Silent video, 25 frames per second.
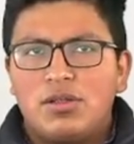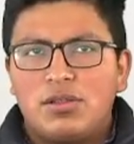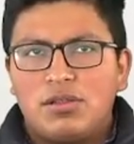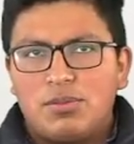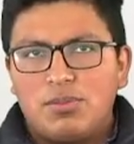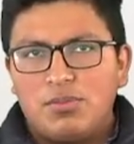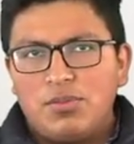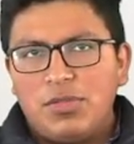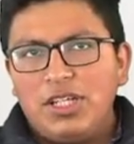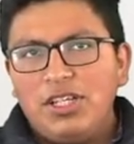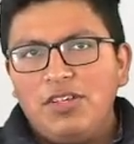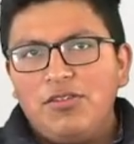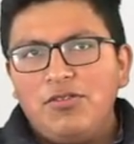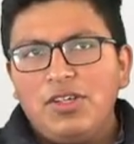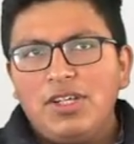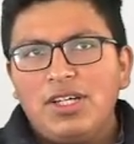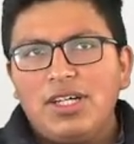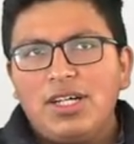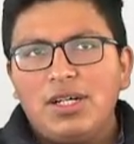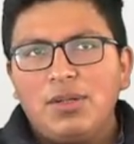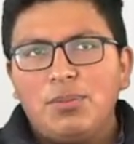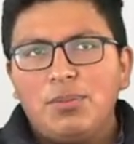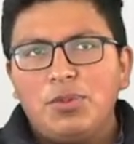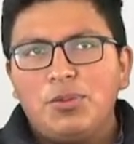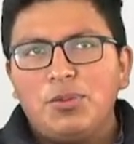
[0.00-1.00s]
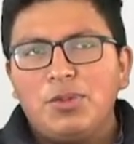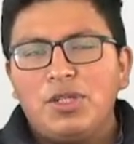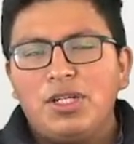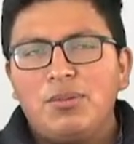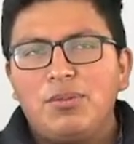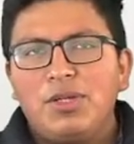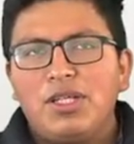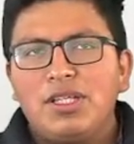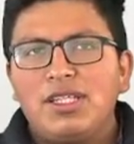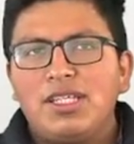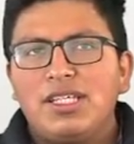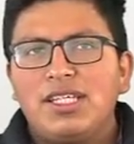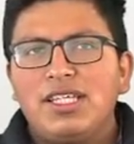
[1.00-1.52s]
verificar
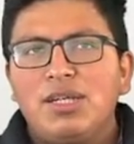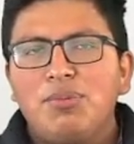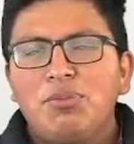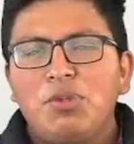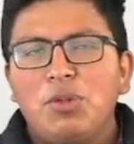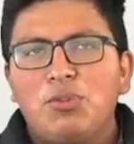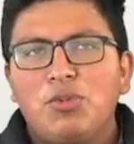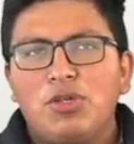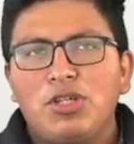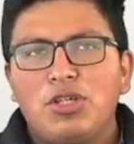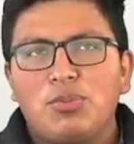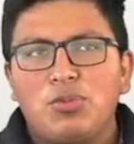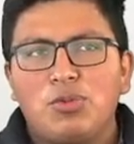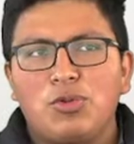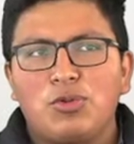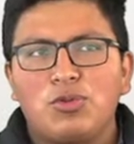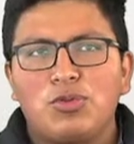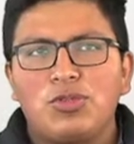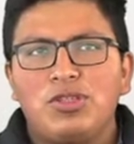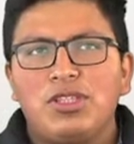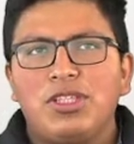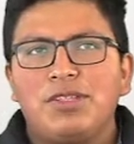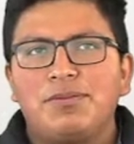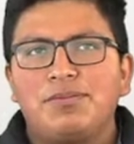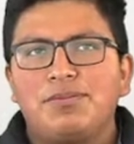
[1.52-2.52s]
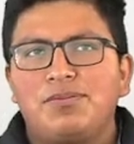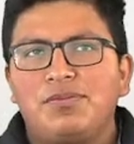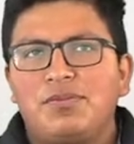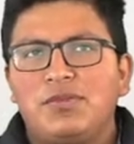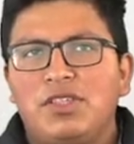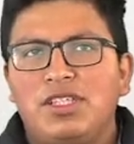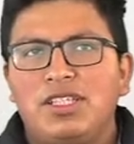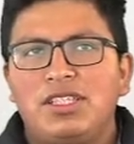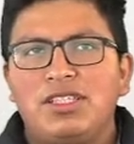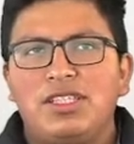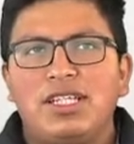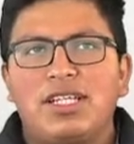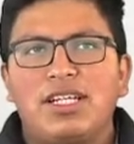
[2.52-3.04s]
primeramente quién me puede producir.
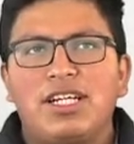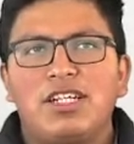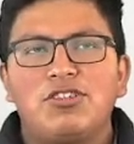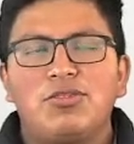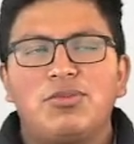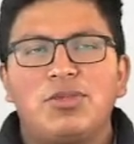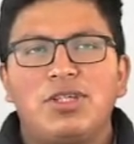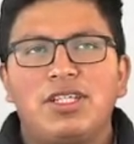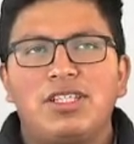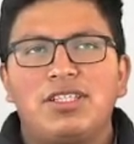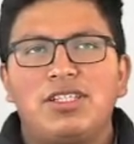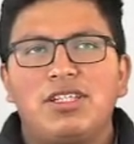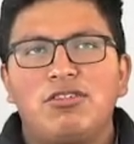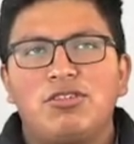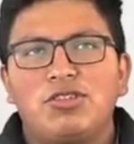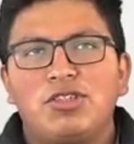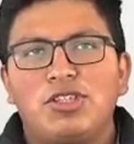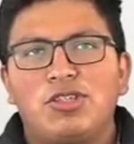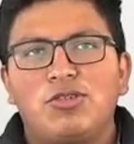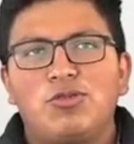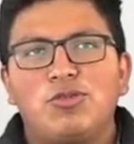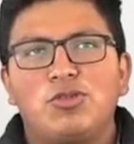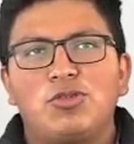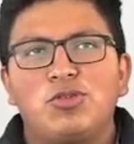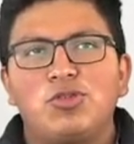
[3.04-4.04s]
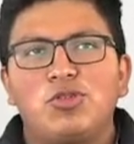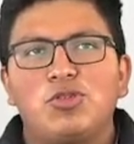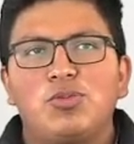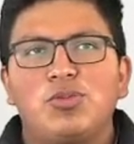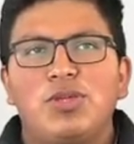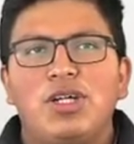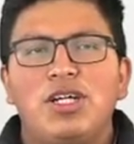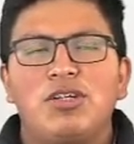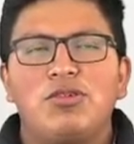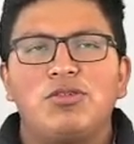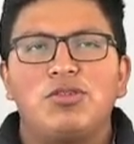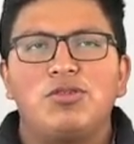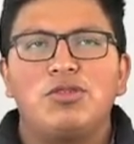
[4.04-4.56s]
En este caso viene a ser los recursos
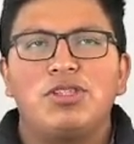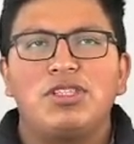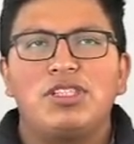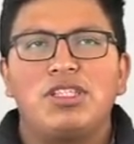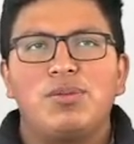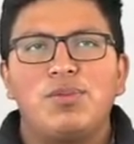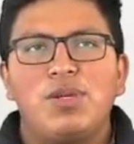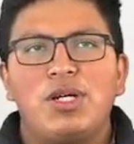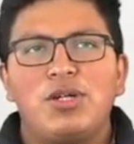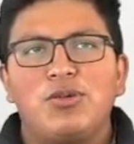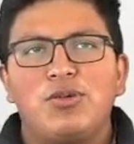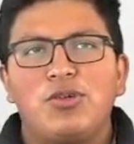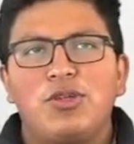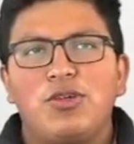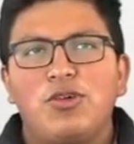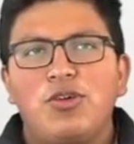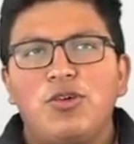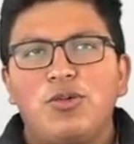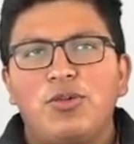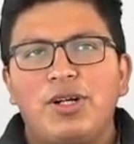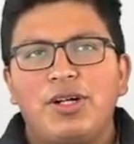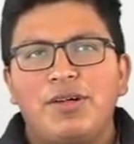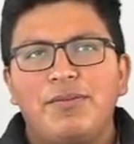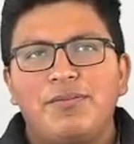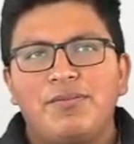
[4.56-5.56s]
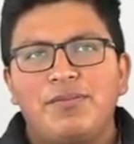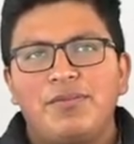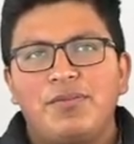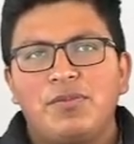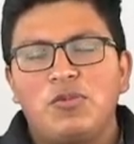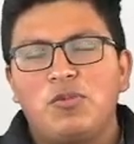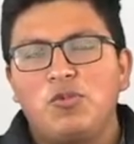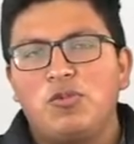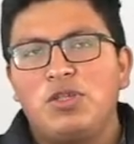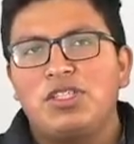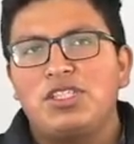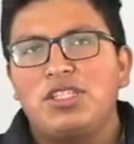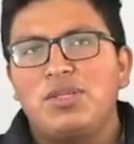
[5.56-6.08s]
humanos, nuestra mano de obra,
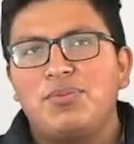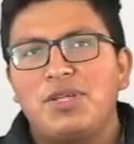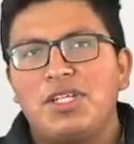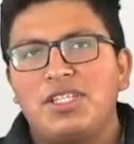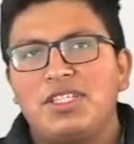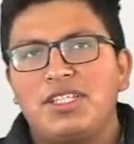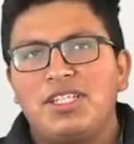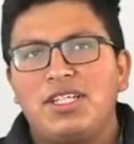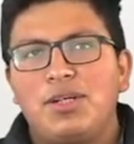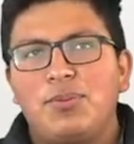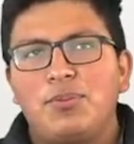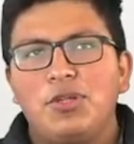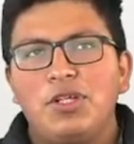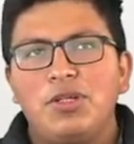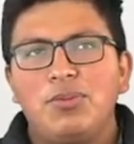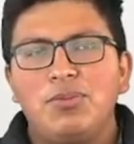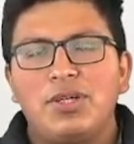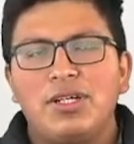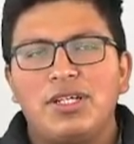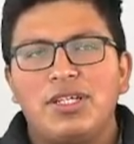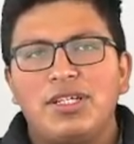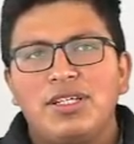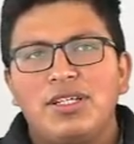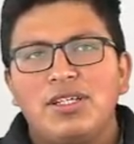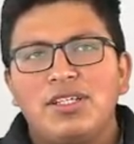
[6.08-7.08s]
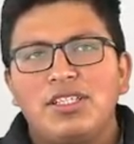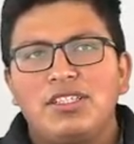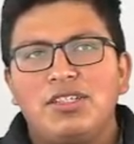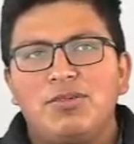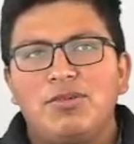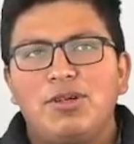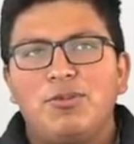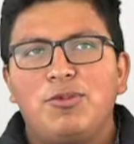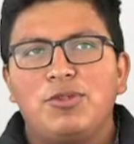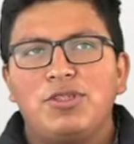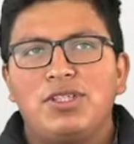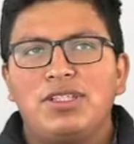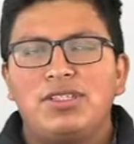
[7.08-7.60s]
nuestra materia prima. Si
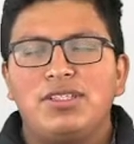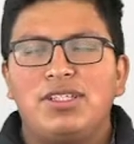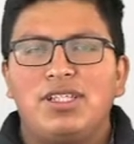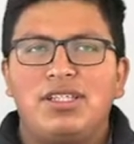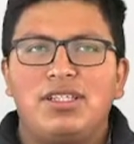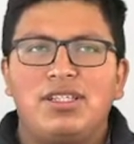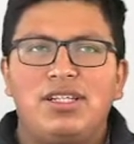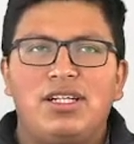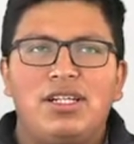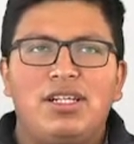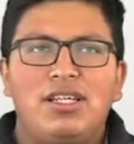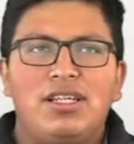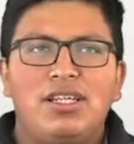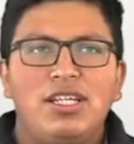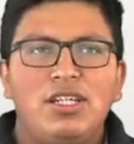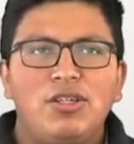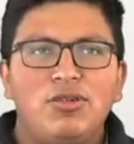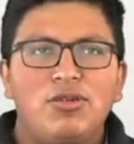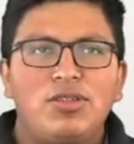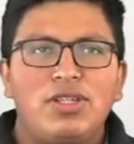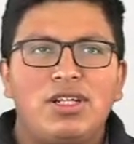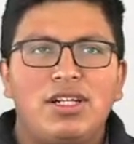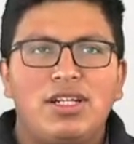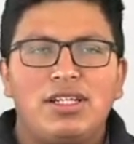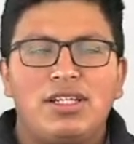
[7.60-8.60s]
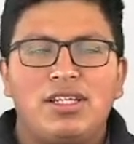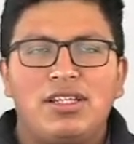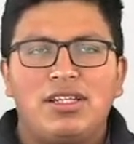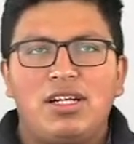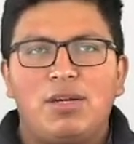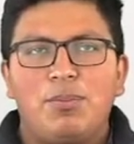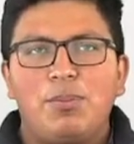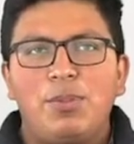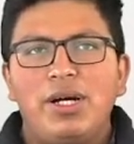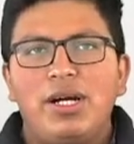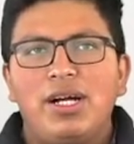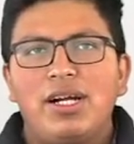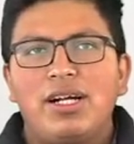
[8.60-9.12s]
vamos a hacer del hilo de lana de
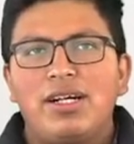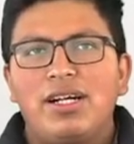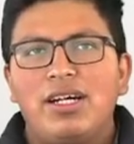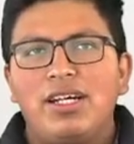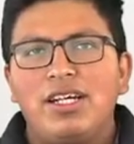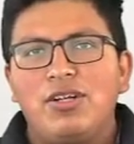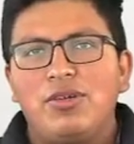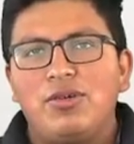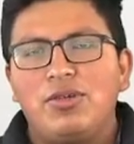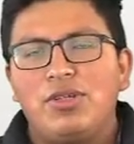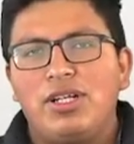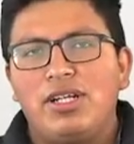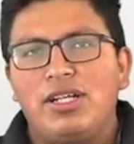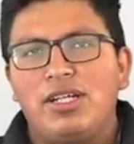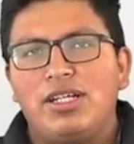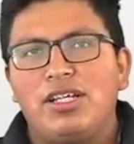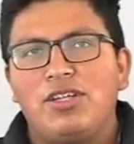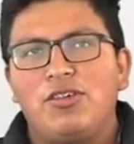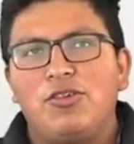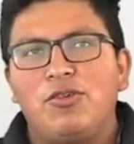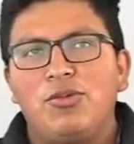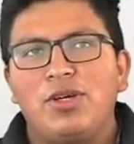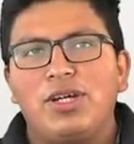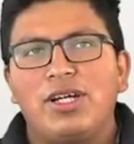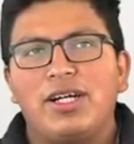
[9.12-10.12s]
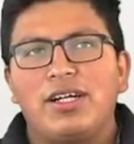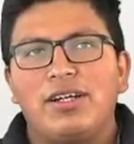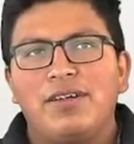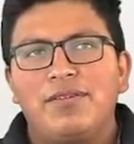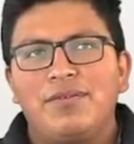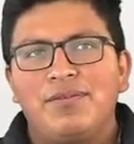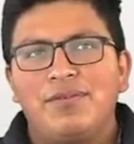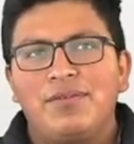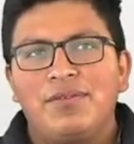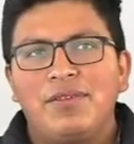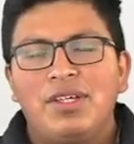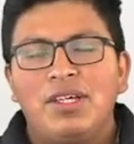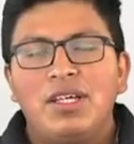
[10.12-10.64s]
alpaca, hilo de lana de oveja.
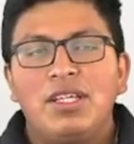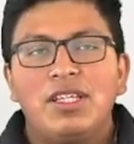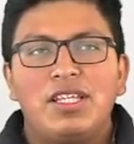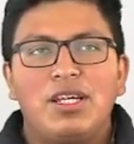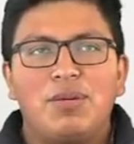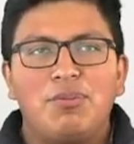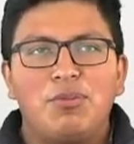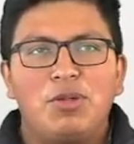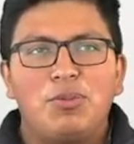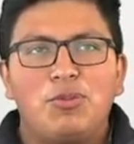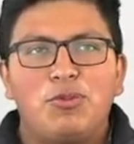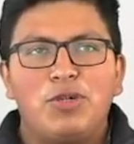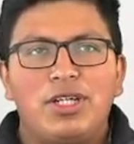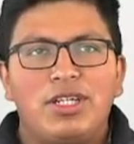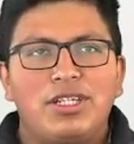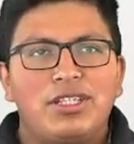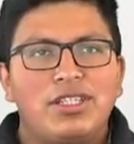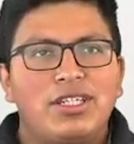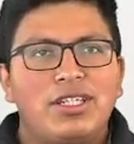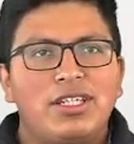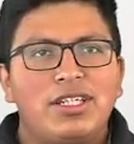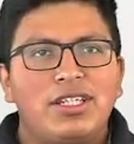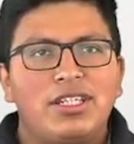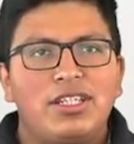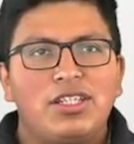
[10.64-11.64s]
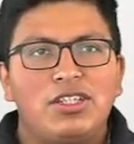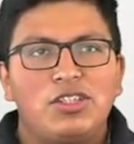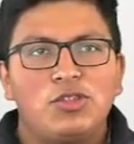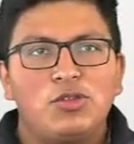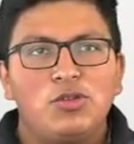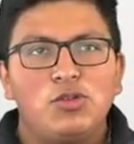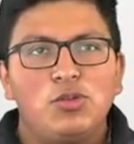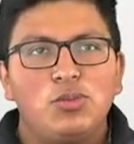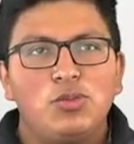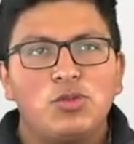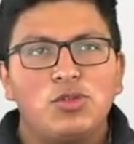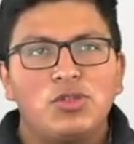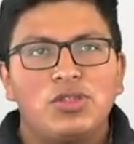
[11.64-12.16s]
También voy a requerir
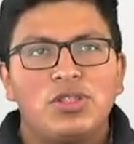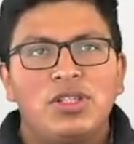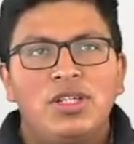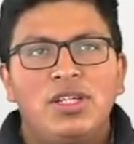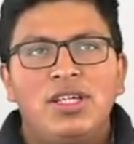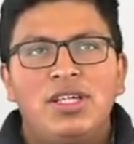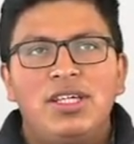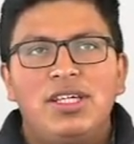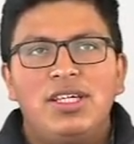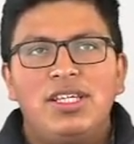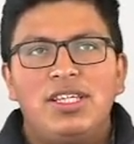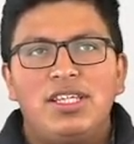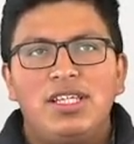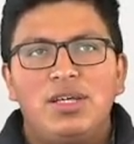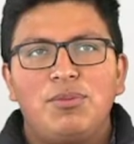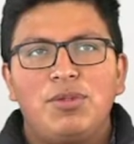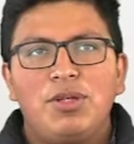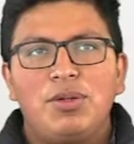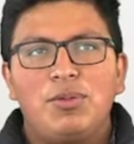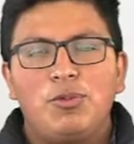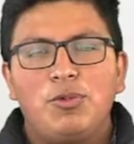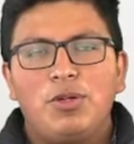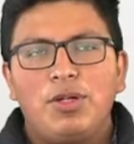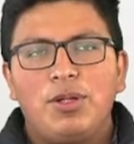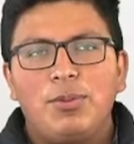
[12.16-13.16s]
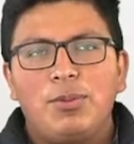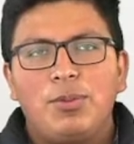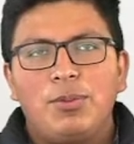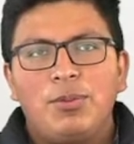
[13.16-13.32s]
insumos y también voy